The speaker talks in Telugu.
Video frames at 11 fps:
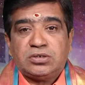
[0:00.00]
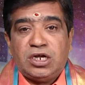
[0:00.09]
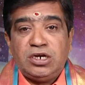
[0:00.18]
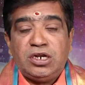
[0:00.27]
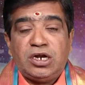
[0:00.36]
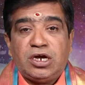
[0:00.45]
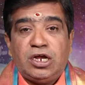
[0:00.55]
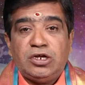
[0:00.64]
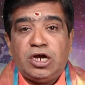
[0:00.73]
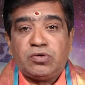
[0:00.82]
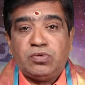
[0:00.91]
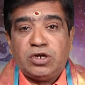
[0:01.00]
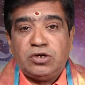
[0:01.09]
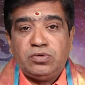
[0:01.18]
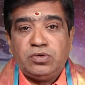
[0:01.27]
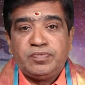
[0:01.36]
అన్ని రకాలుగా
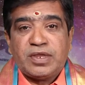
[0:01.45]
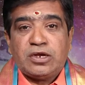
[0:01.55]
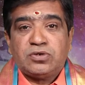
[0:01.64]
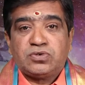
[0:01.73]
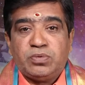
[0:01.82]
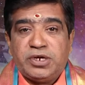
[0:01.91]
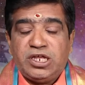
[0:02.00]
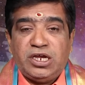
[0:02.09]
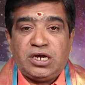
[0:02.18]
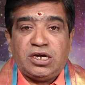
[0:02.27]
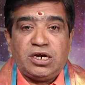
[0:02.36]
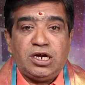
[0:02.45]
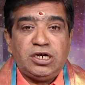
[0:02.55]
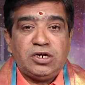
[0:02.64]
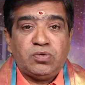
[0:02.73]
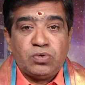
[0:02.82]
కూడాను శుభదాయకంగా
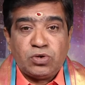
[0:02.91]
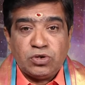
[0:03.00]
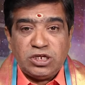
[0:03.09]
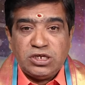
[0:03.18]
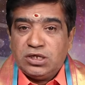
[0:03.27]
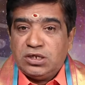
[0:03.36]
ఉంటుంది